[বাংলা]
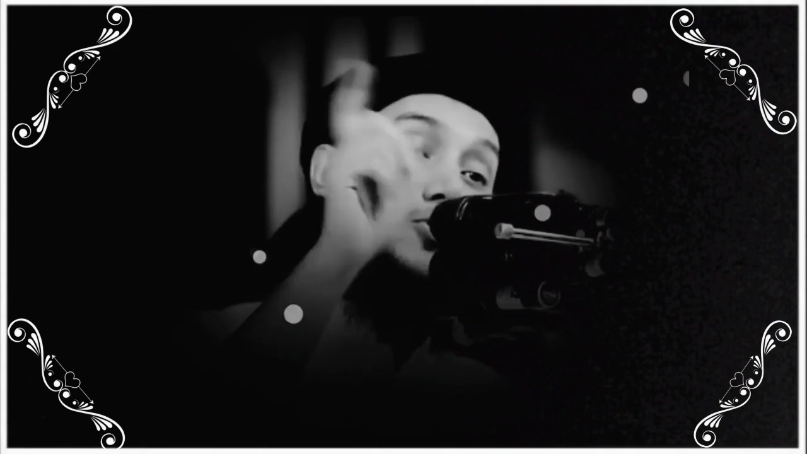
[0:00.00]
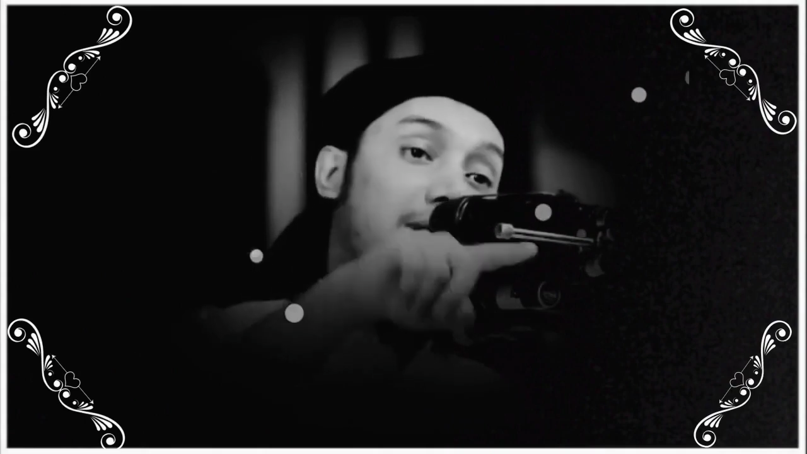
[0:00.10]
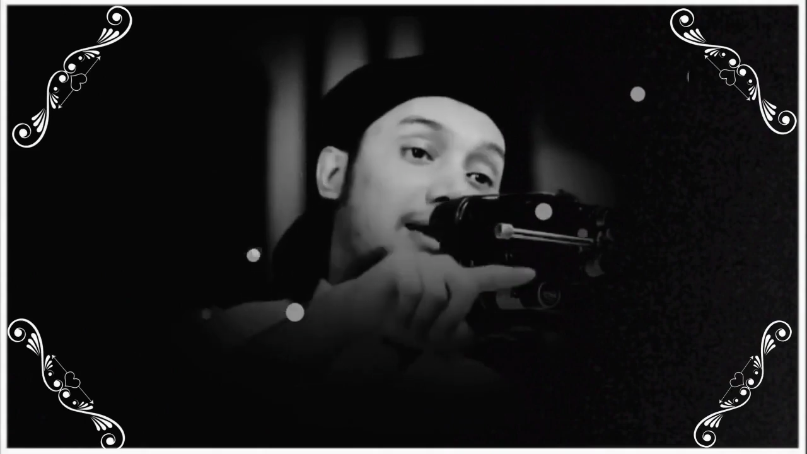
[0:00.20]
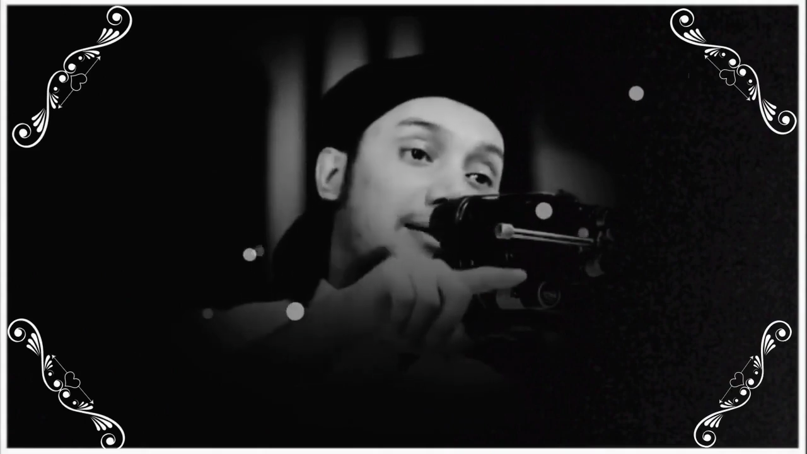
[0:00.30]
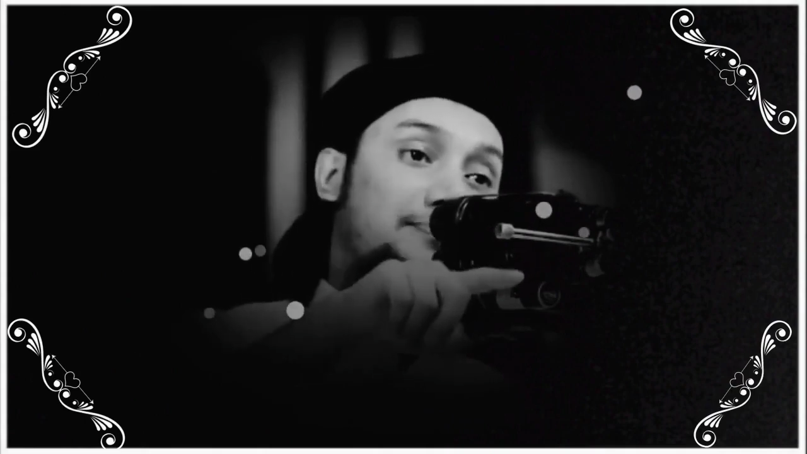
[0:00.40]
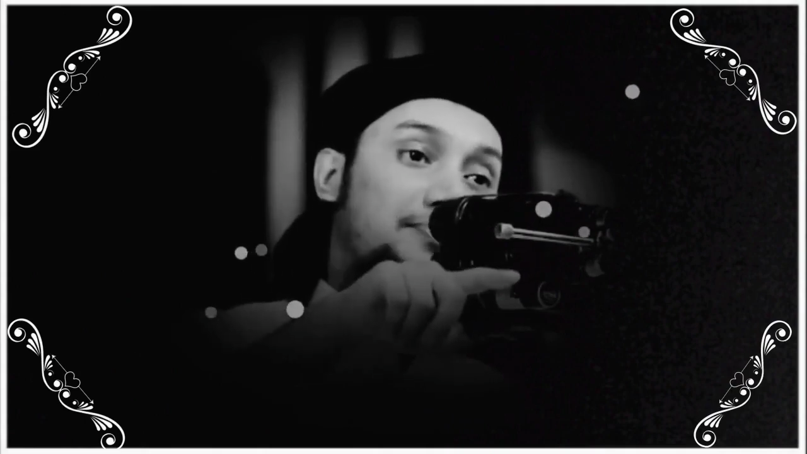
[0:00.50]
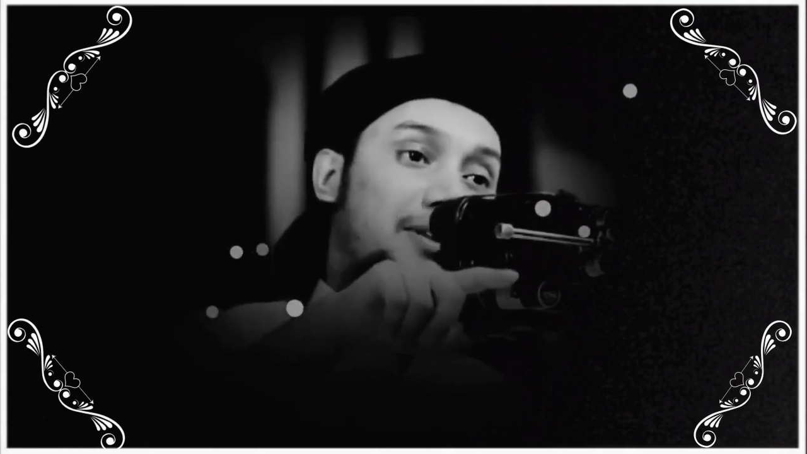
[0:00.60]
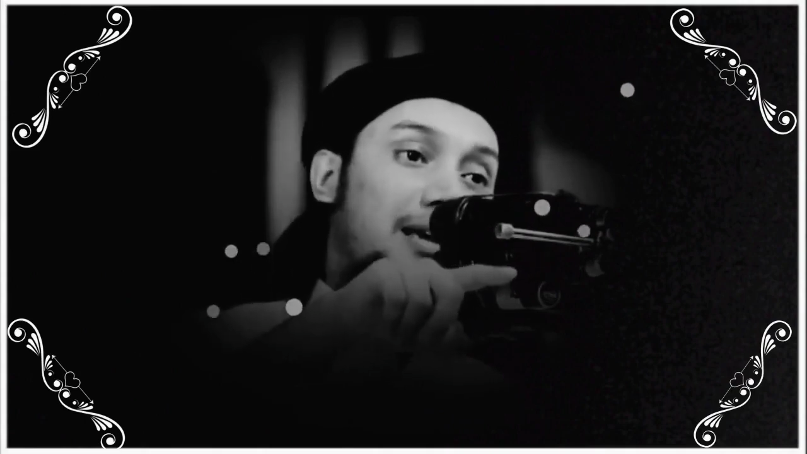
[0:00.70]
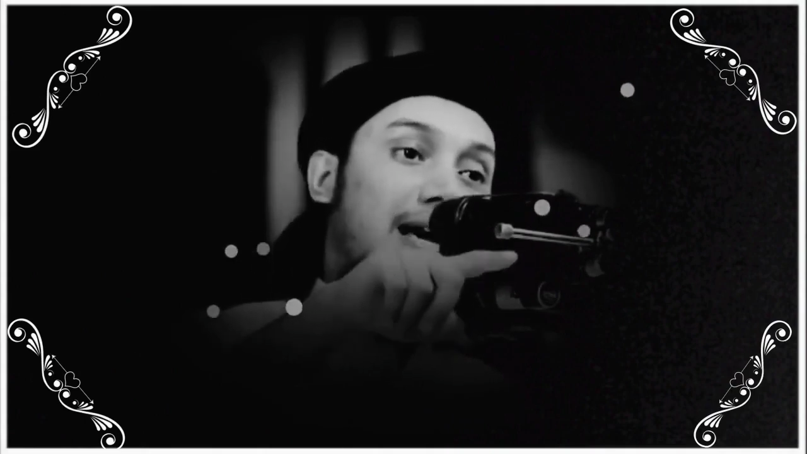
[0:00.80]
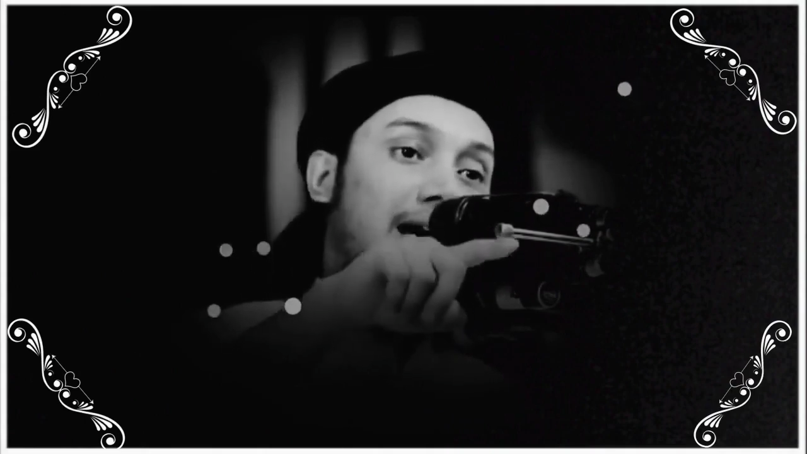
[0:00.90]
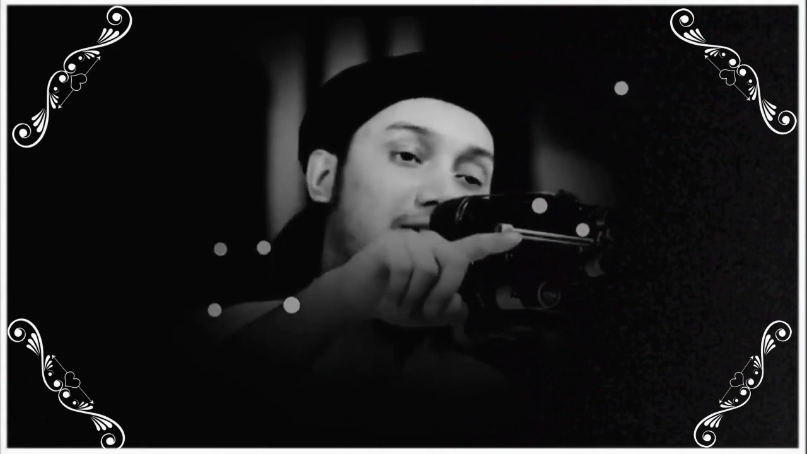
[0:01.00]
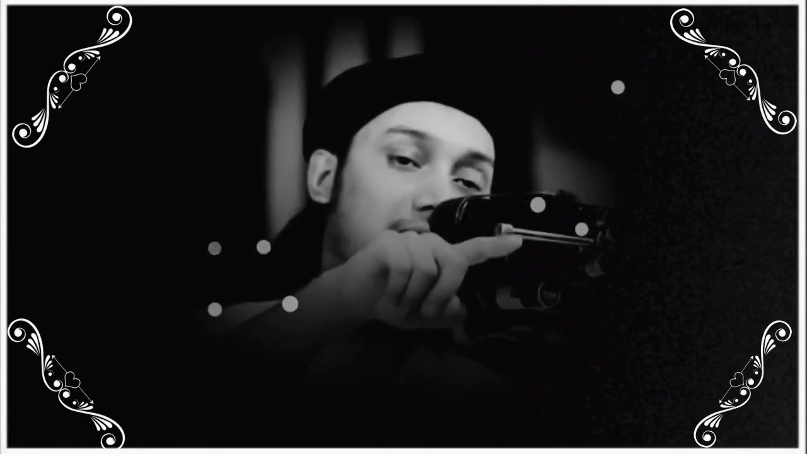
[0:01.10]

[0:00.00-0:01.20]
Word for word: ঘুমায় আর